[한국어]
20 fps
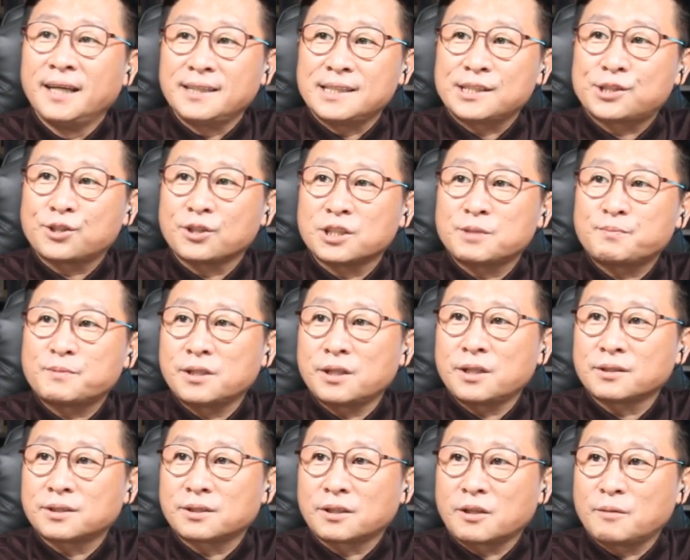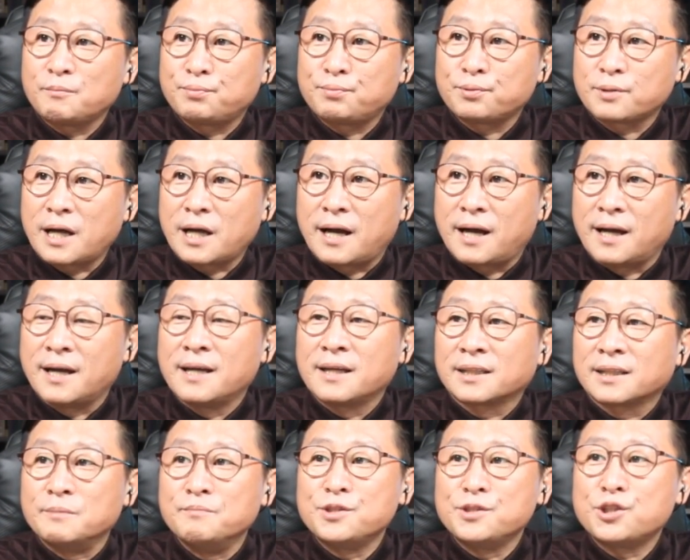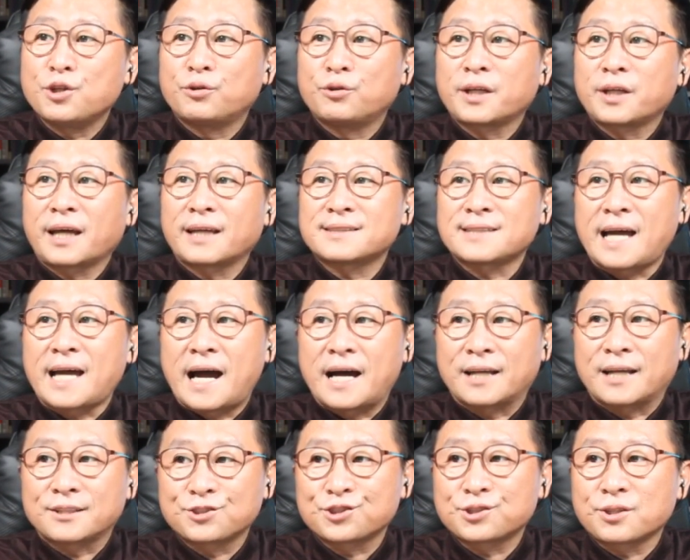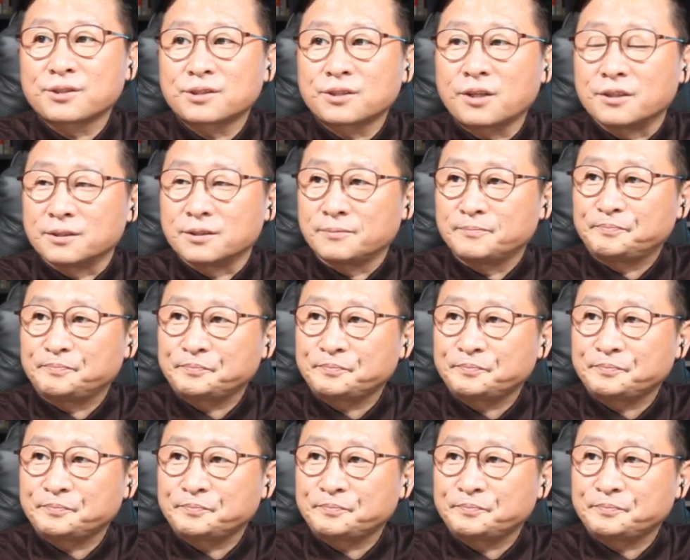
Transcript: 2017년 트럼프가 김정은에게 자주 썼던